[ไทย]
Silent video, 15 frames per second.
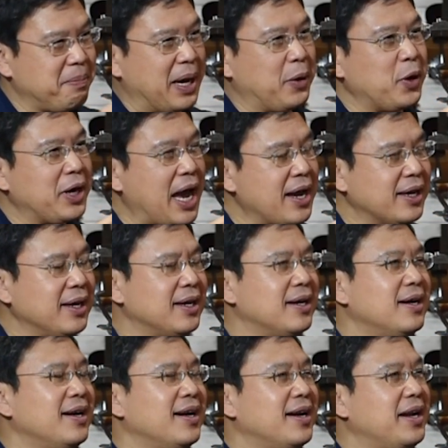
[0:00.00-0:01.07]
ไปค่อนข้างเยอะ
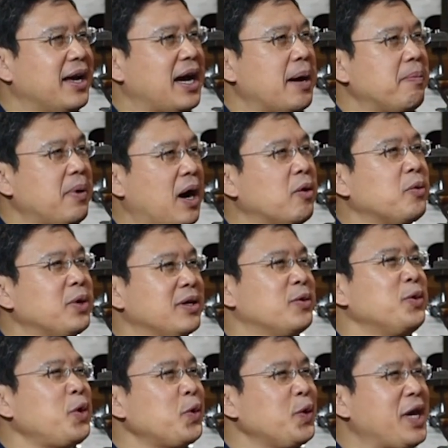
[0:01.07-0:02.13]
นะครับเอา
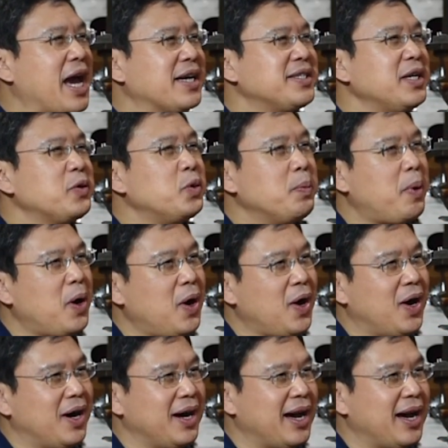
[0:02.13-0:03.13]
ยกตัวอย่างเช่นคุณพ่อ